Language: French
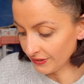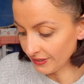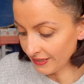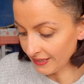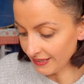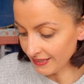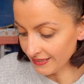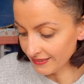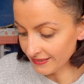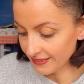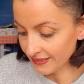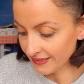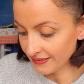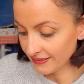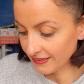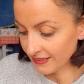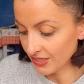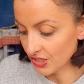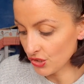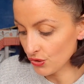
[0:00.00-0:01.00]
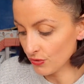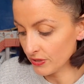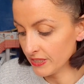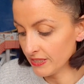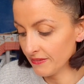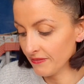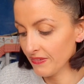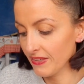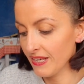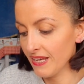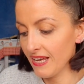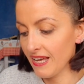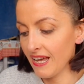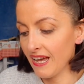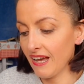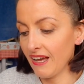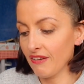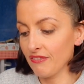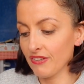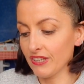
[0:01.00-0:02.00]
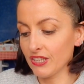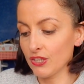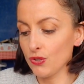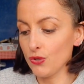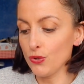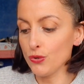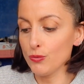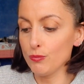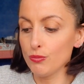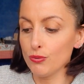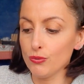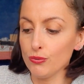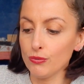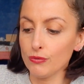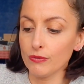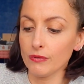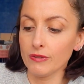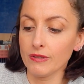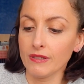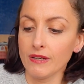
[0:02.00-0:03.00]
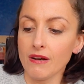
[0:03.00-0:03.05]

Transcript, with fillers: très très très jolies avec l'œil bleu.